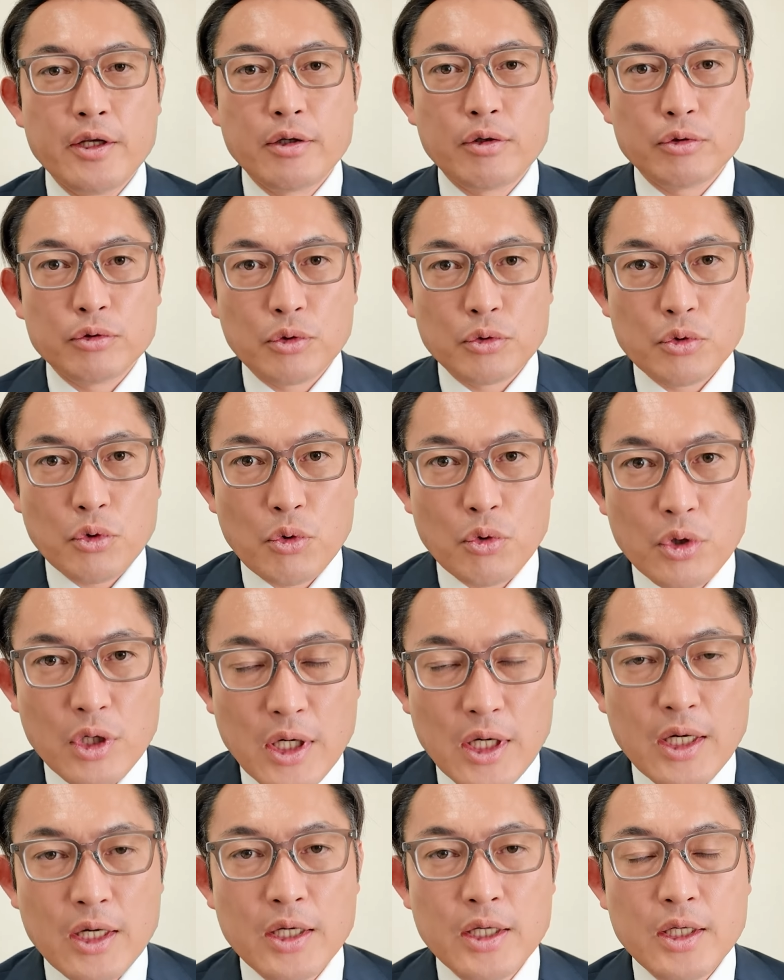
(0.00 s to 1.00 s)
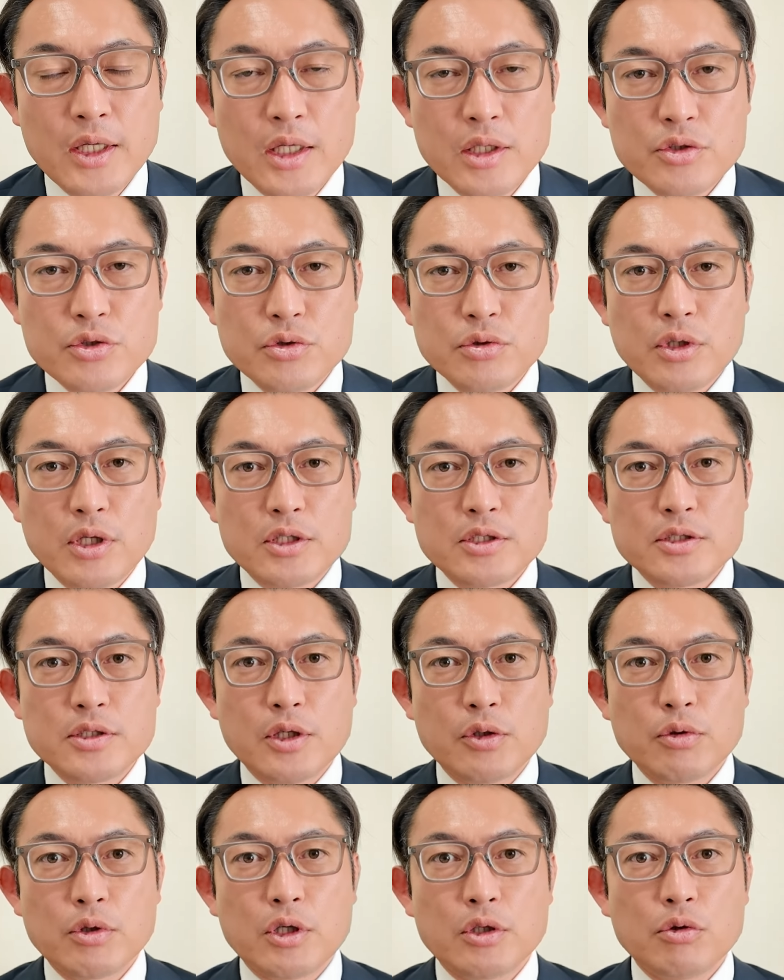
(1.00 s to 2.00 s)
この動画10月
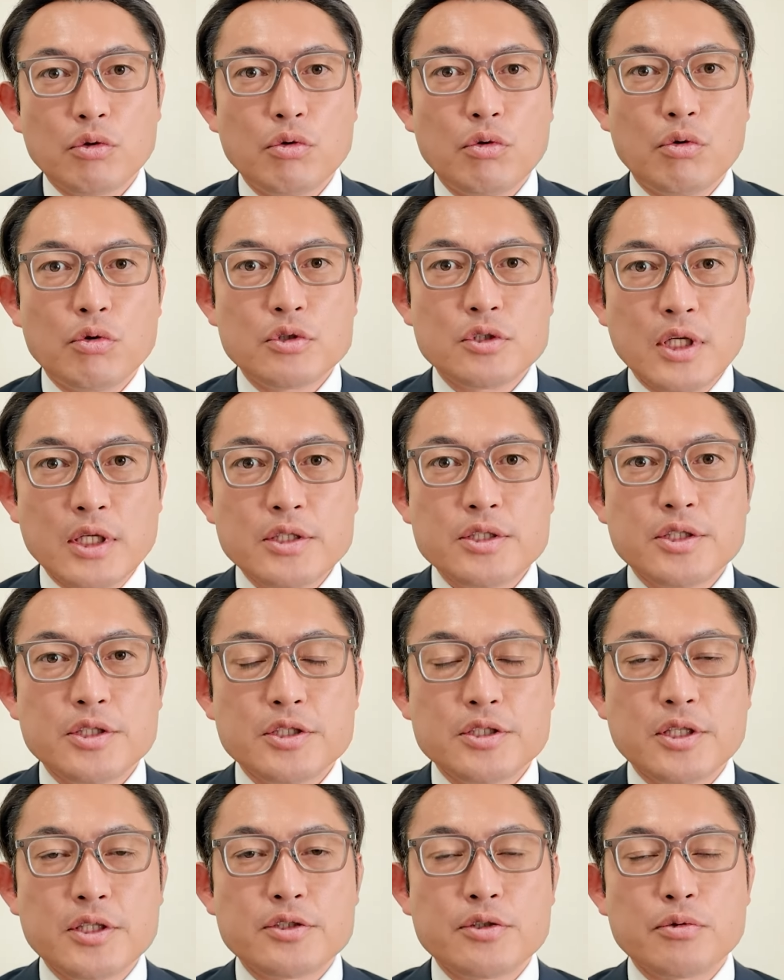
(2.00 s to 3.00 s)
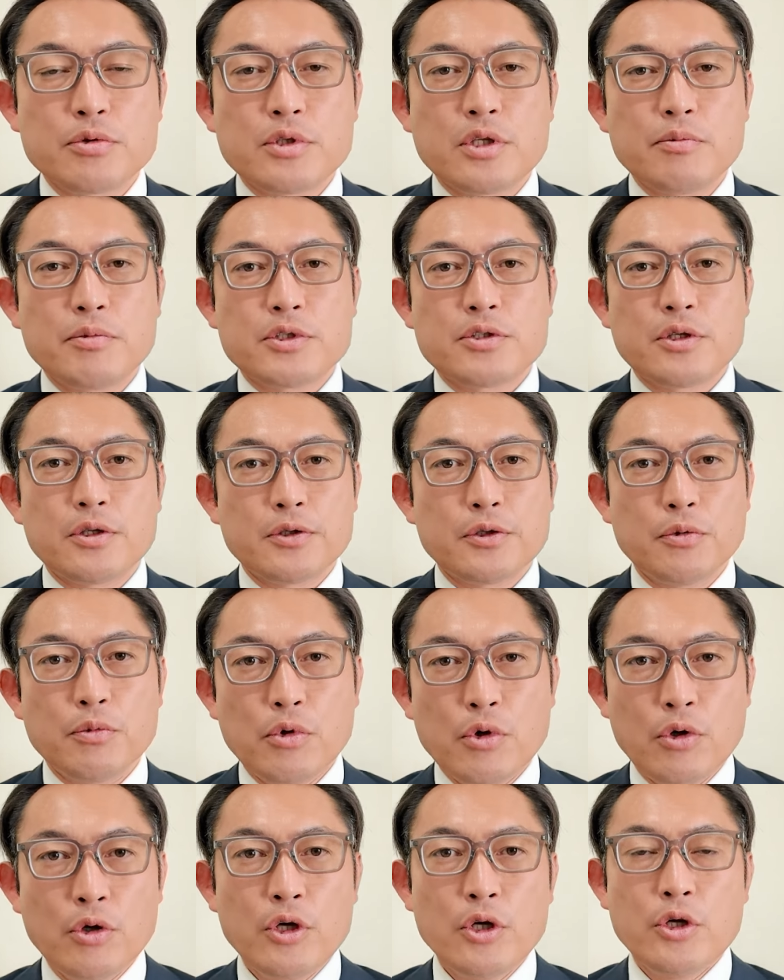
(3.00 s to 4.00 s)
7日の午後3時に撮影をしていますけれど
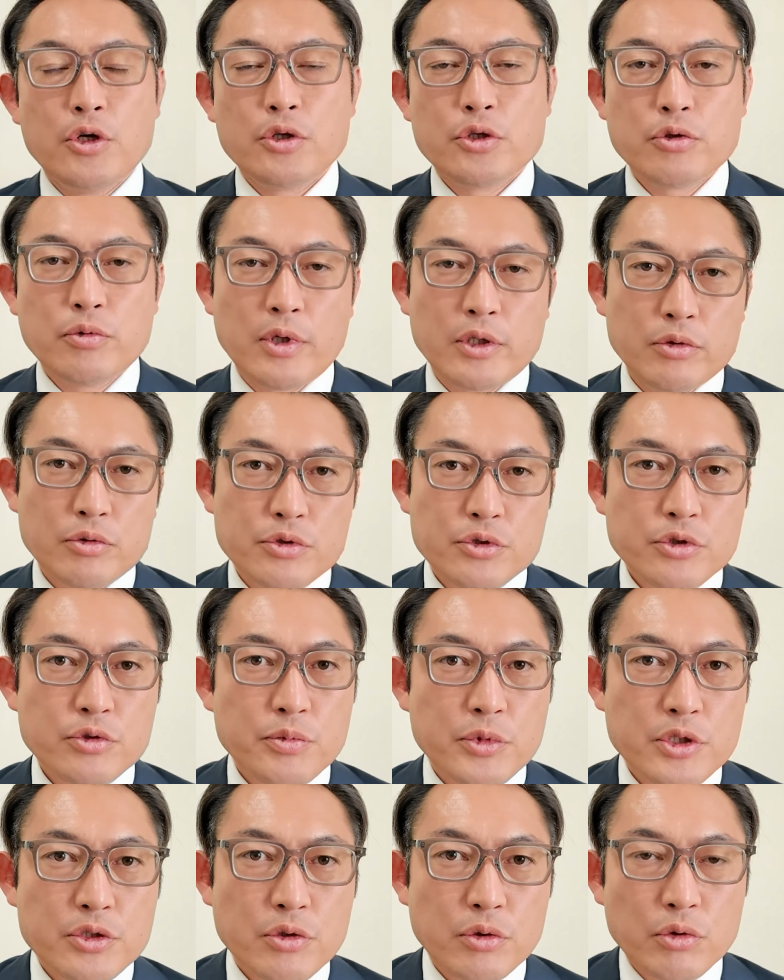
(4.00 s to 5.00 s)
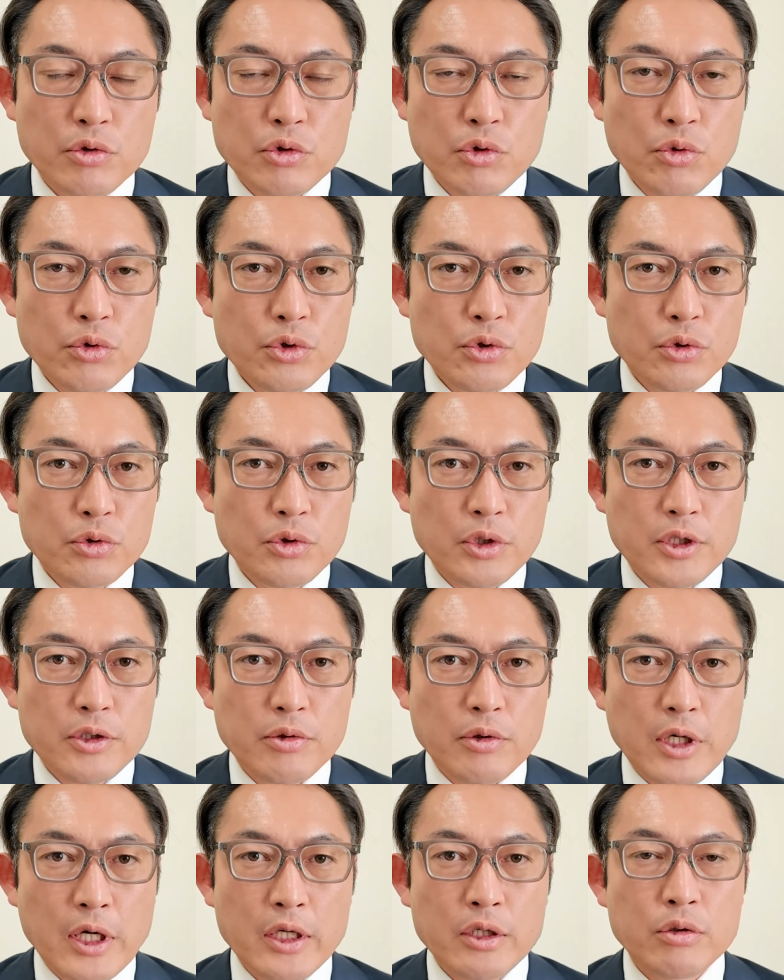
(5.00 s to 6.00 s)
も今日はあの自由民主党の東京都
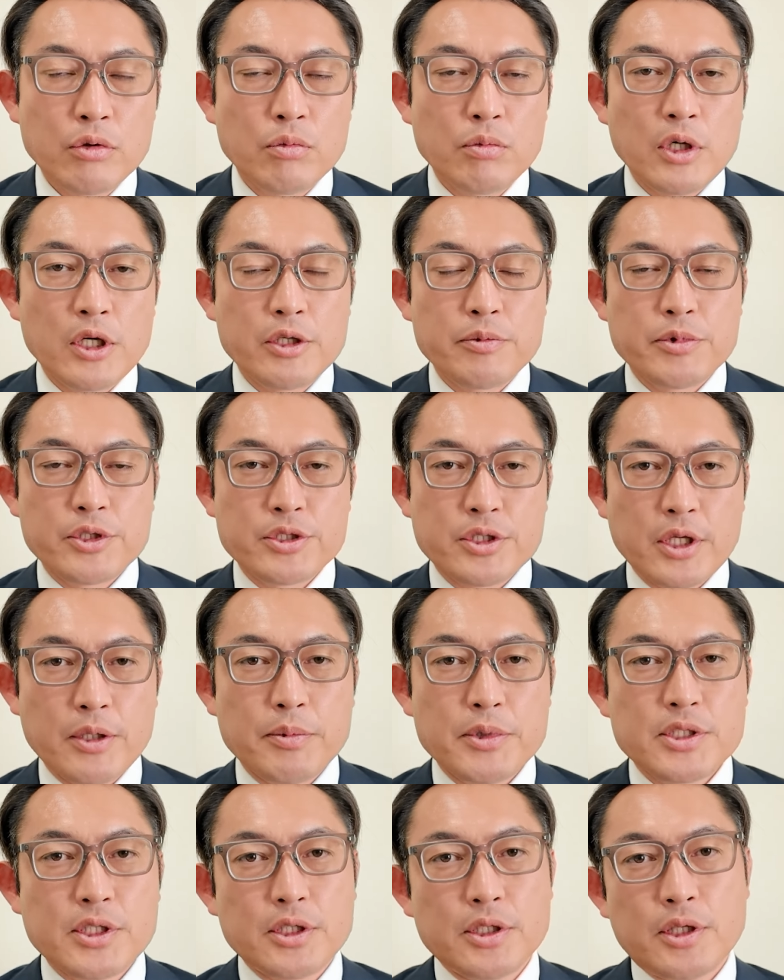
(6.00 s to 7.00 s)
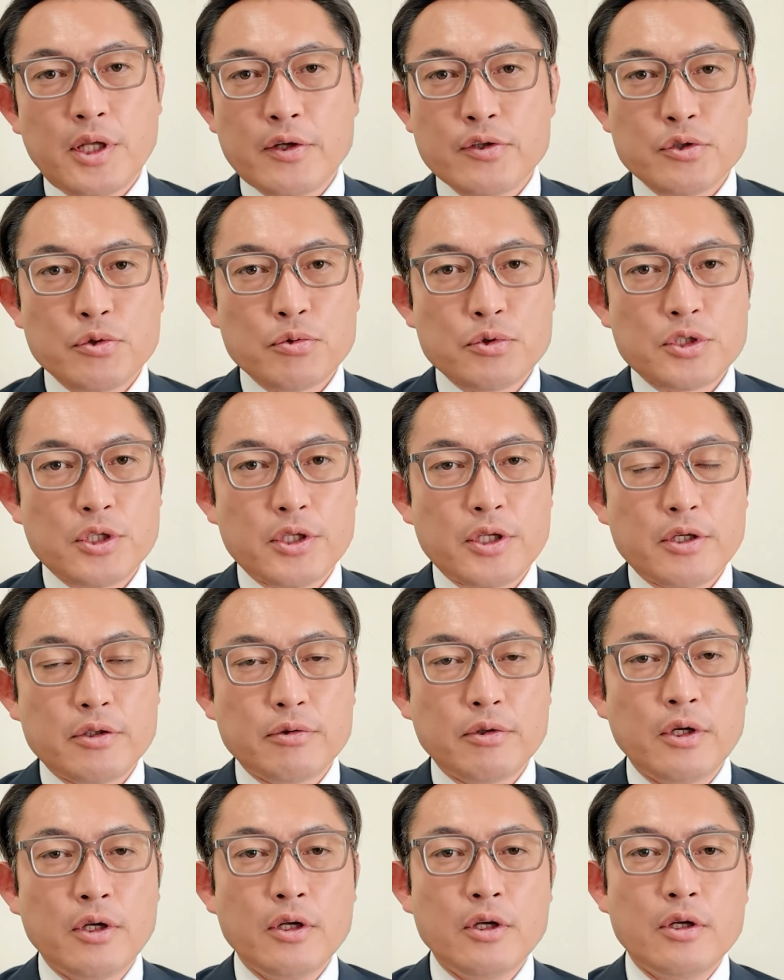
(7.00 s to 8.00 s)
連の会合もありましてまさに対象者であ
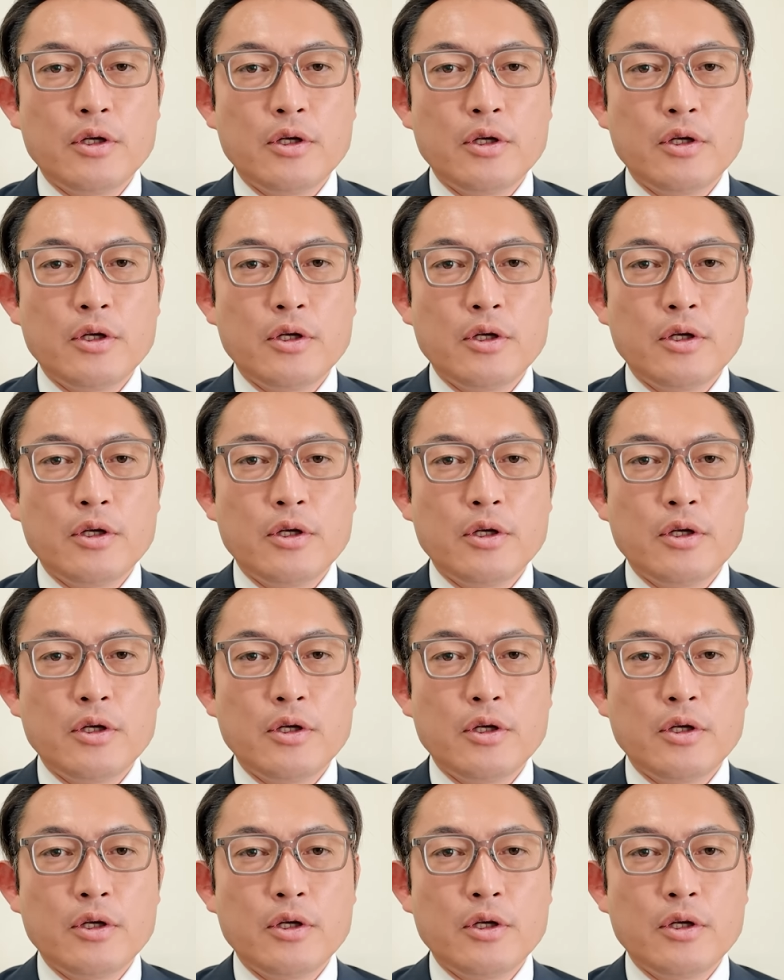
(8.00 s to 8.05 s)
る